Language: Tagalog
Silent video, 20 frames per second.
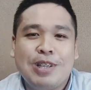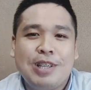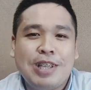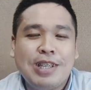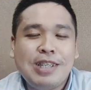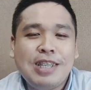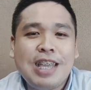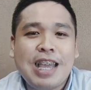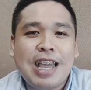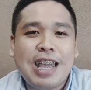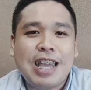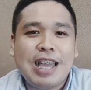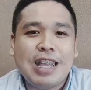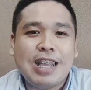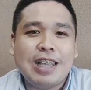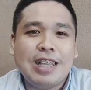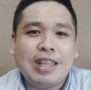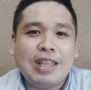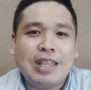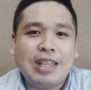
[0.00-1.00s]
Kasi nga,
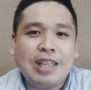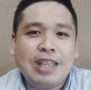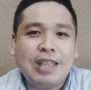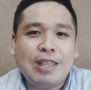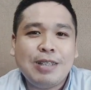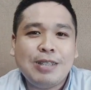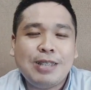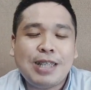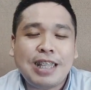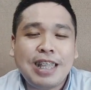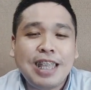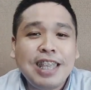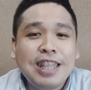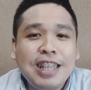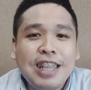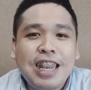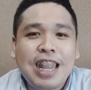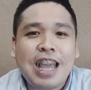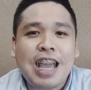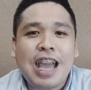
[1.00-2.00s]
sa tingin
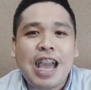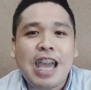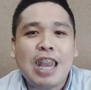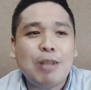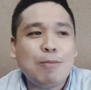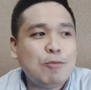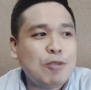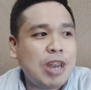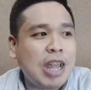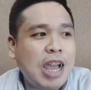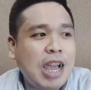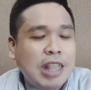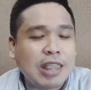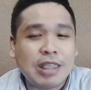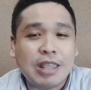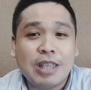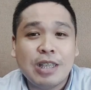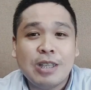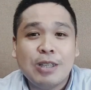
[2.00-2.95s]
nila, alam mo lahat.